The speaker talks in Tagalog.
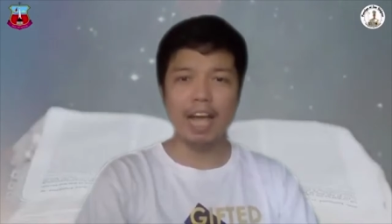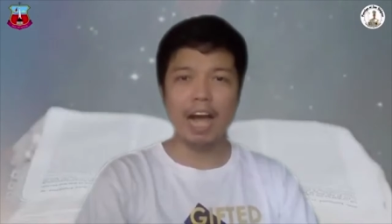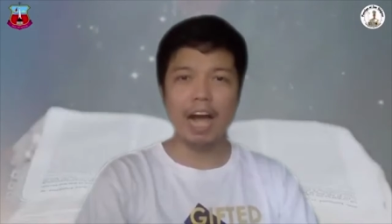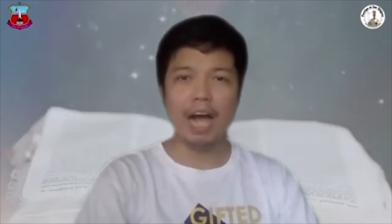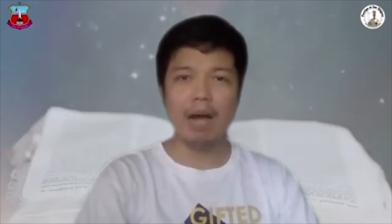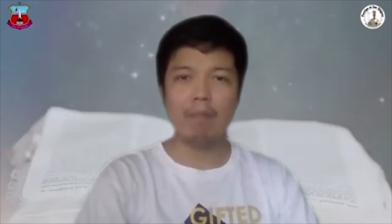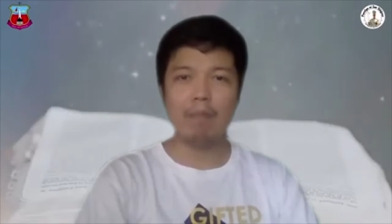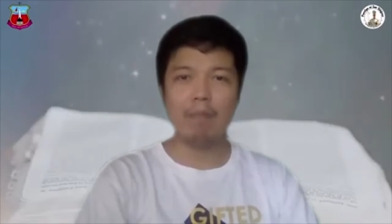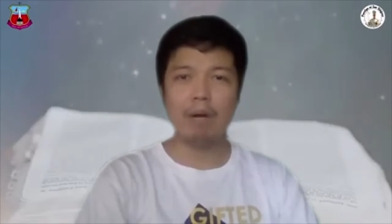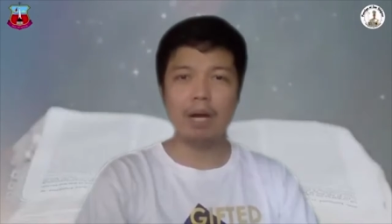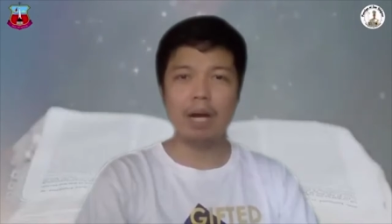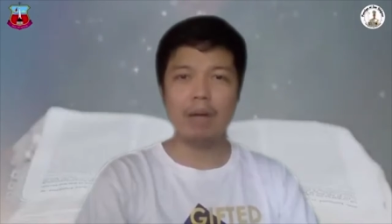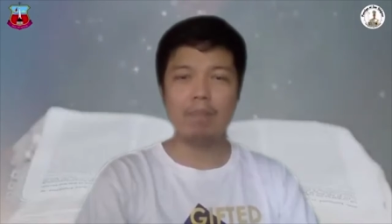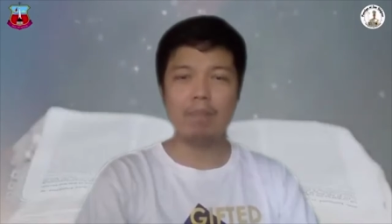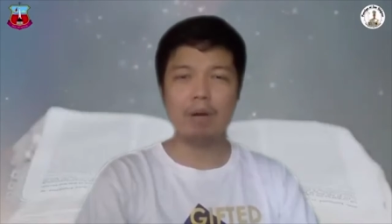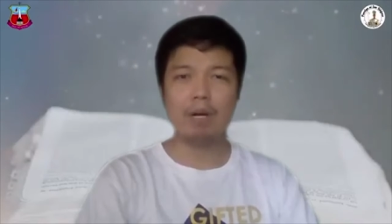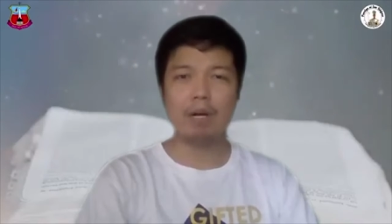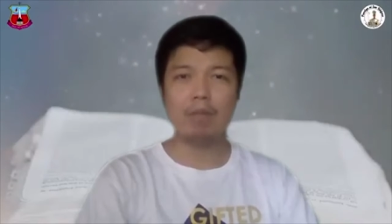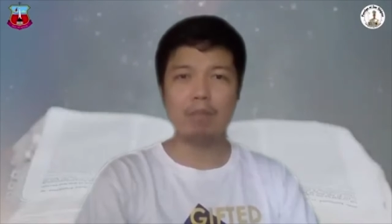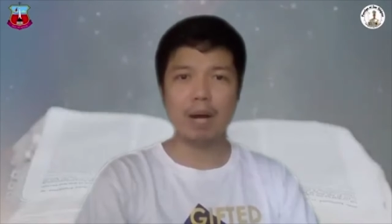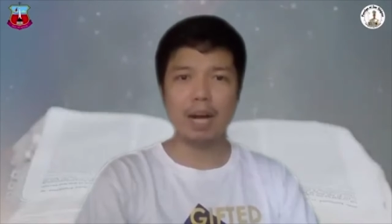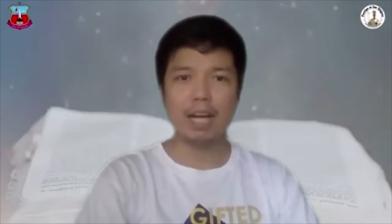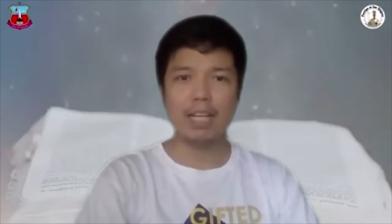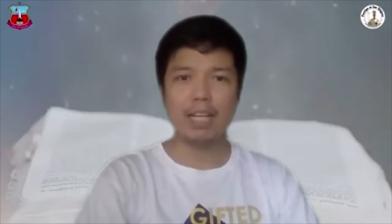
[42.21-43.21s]
ang mga
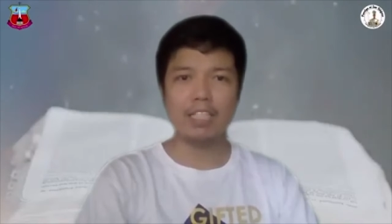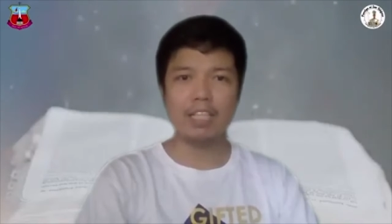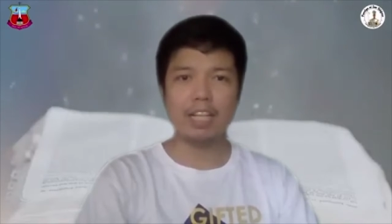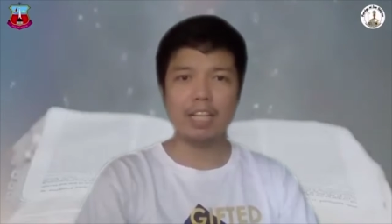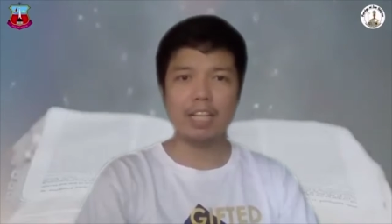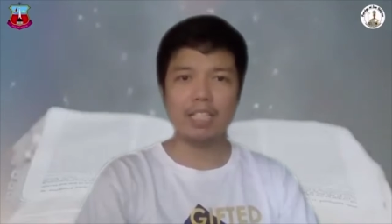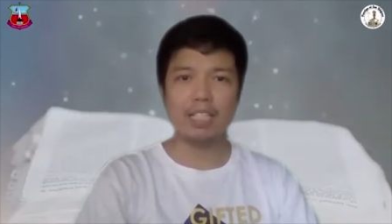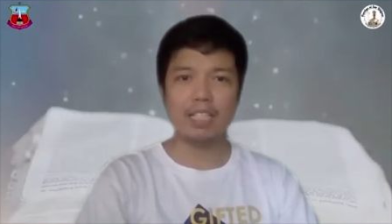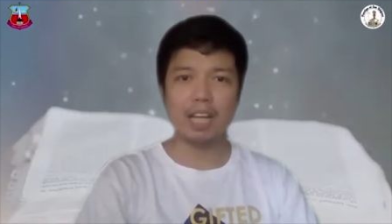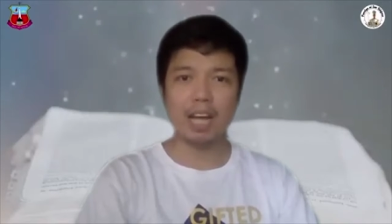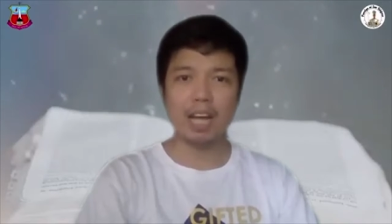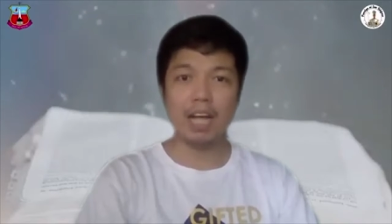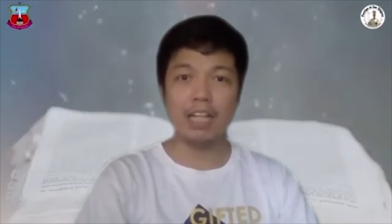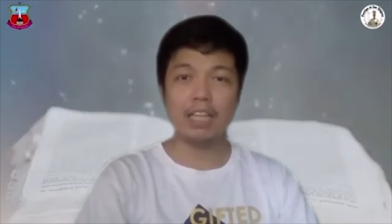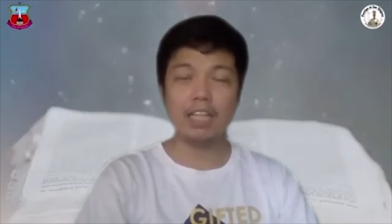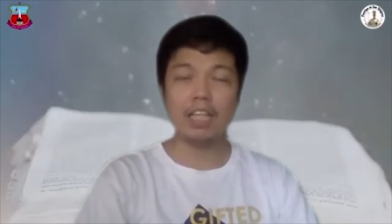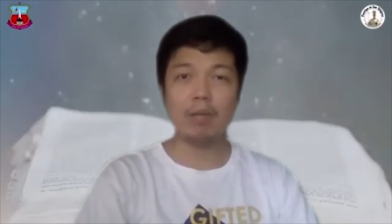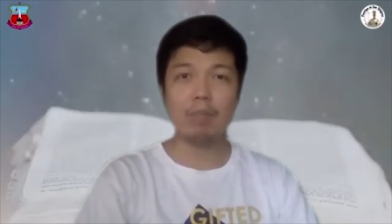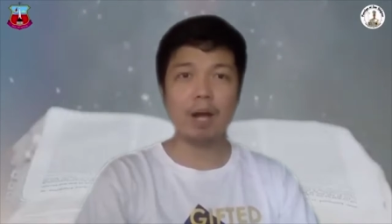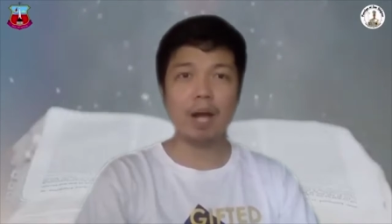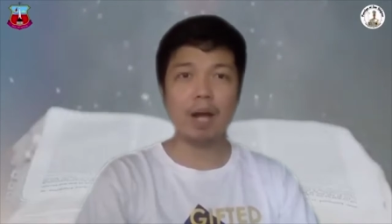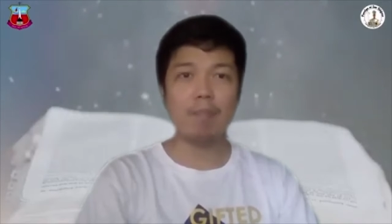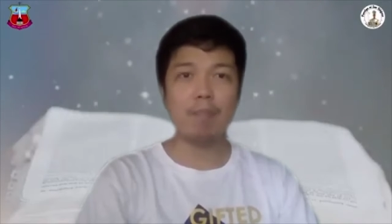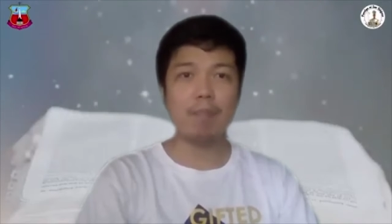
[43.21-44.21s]
pagbasa sa
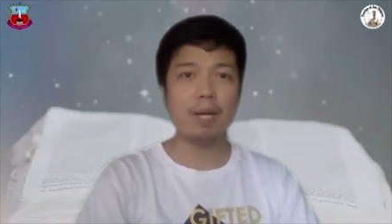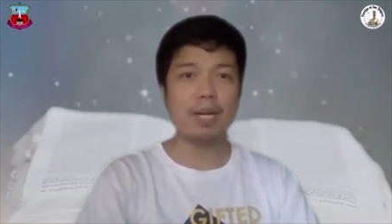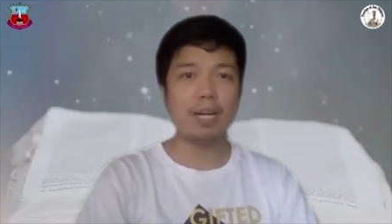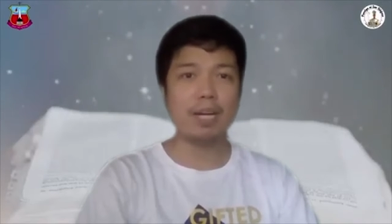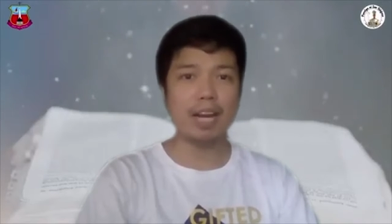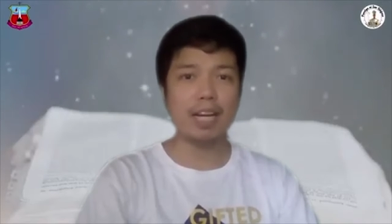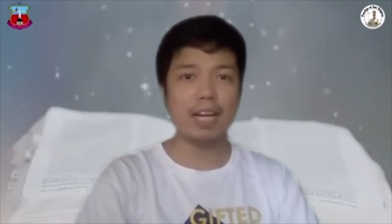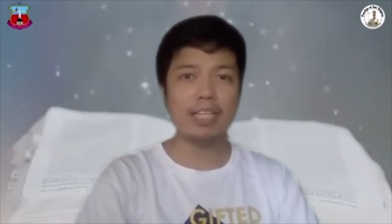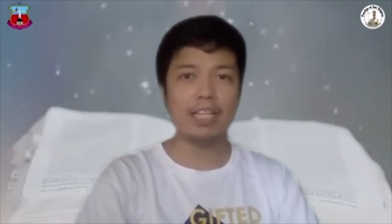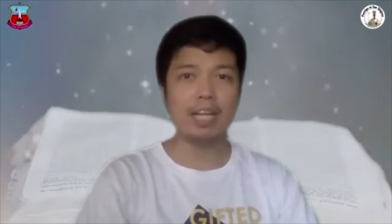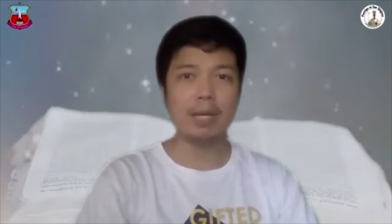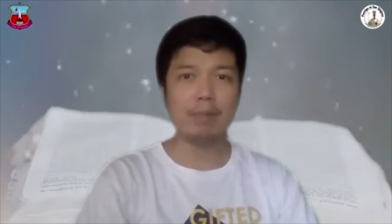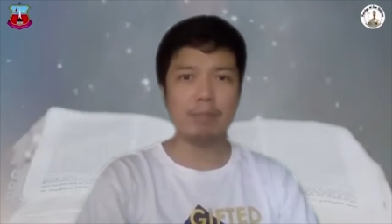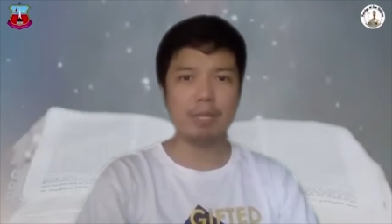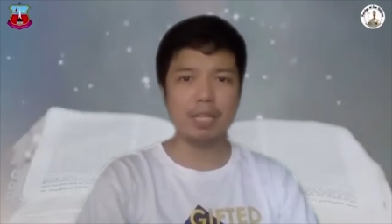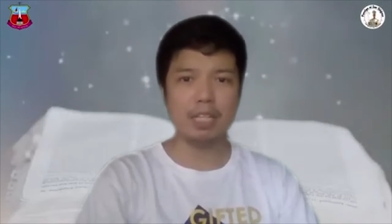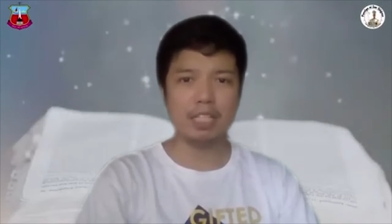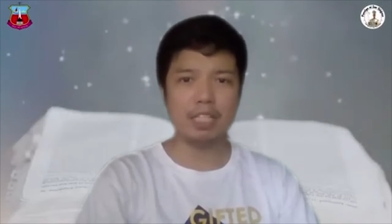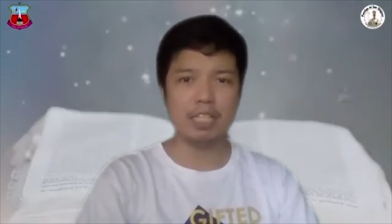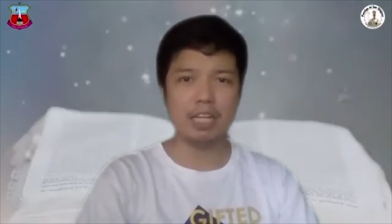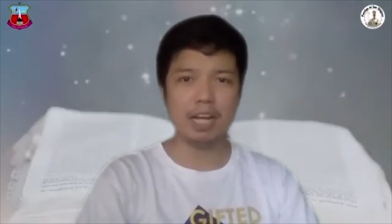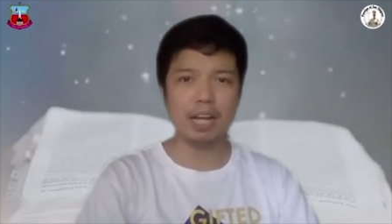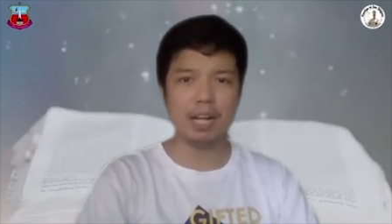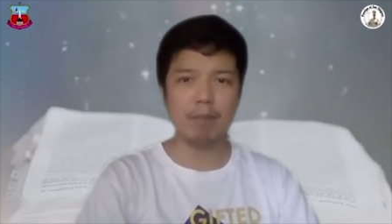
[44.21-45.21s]
ating mga banal na
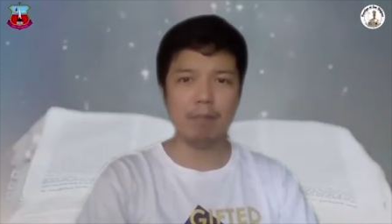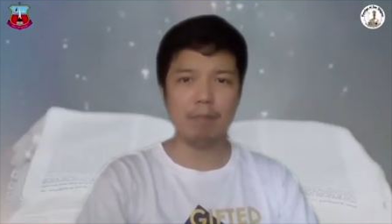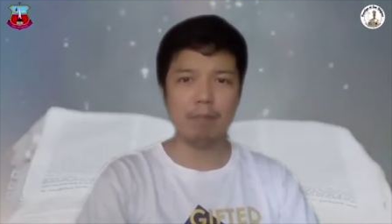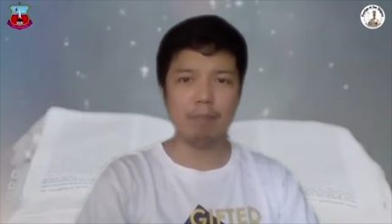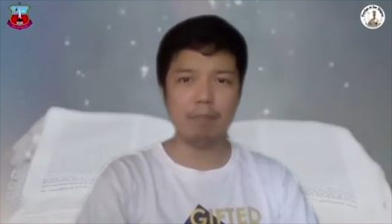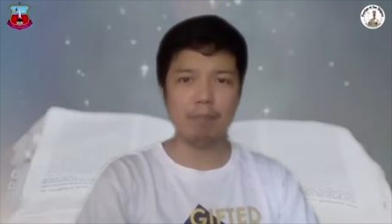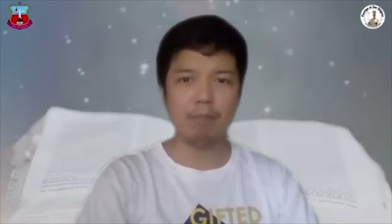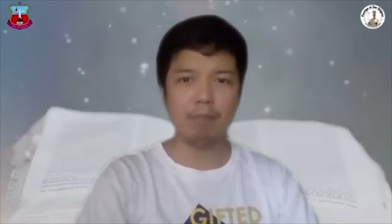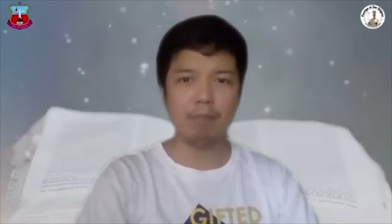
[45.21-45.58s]
misa,